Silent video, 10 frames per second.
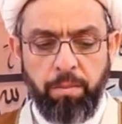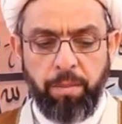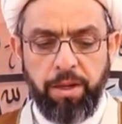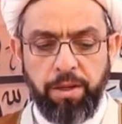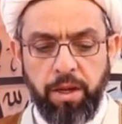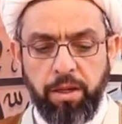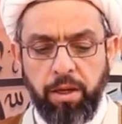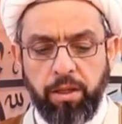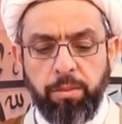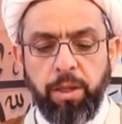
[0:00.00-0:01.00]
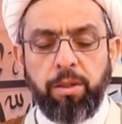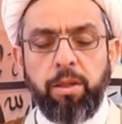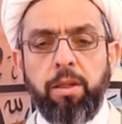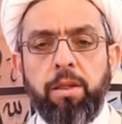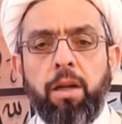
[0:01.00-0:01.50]
Beşer
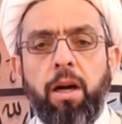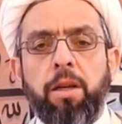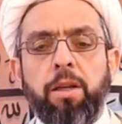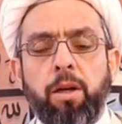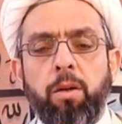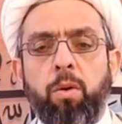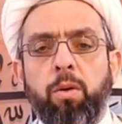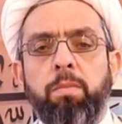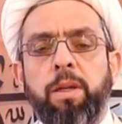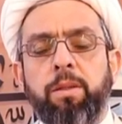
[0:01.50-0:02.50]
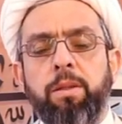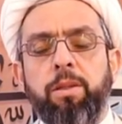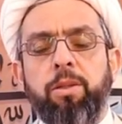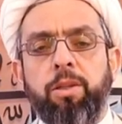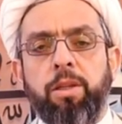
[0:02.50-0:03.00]
akıbetinin hayırlı olması
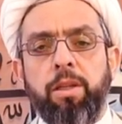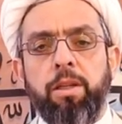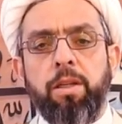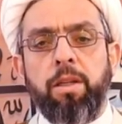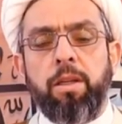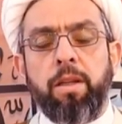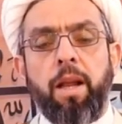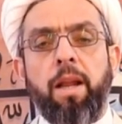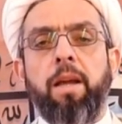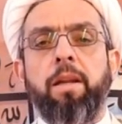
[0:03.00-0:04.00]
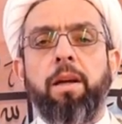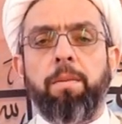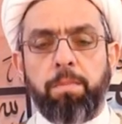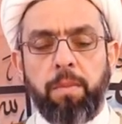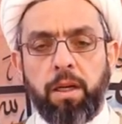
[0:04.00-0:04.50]
için neler
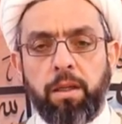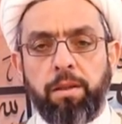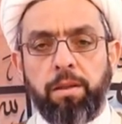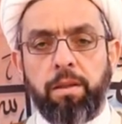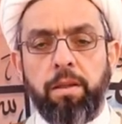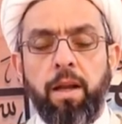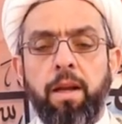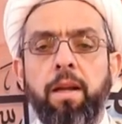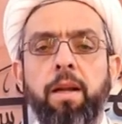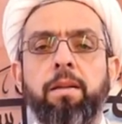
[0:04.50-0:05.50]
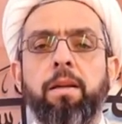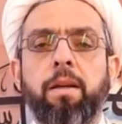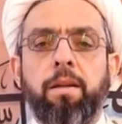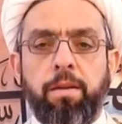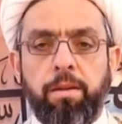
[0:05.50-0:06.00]
yapmalıdır? Nelere
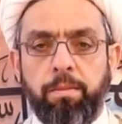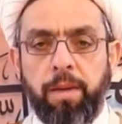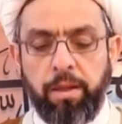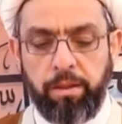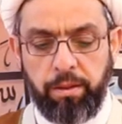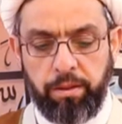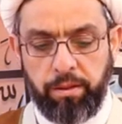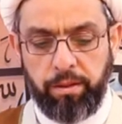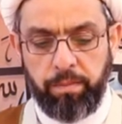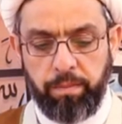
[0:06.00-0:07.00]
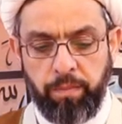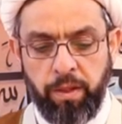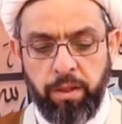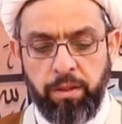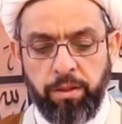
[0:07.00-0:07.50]
dikkat etmelidir?
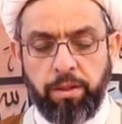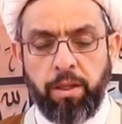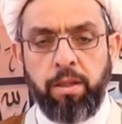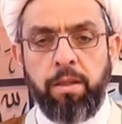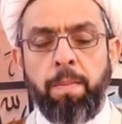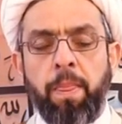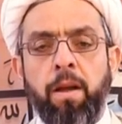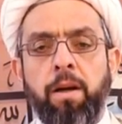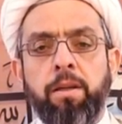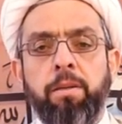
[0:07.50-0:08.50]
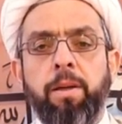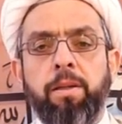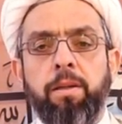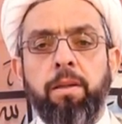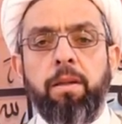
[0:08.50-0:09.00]
İnsan
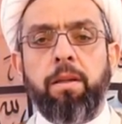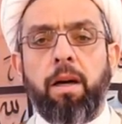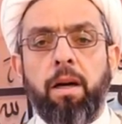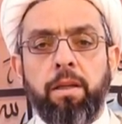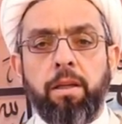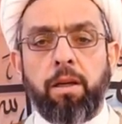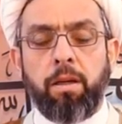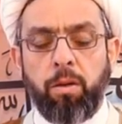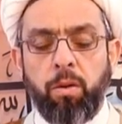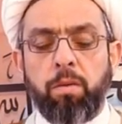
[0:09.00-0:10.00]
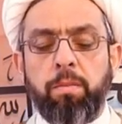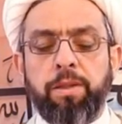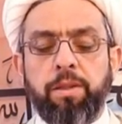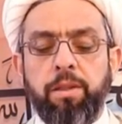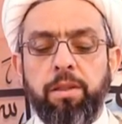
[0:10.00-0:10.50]
akıbetinin hayırlı
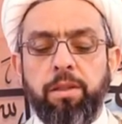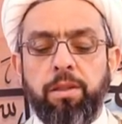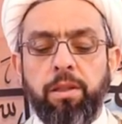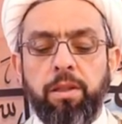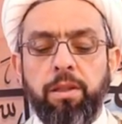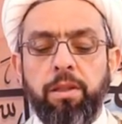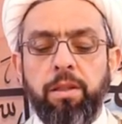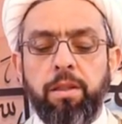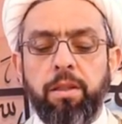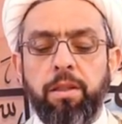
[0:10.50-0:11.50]
olması için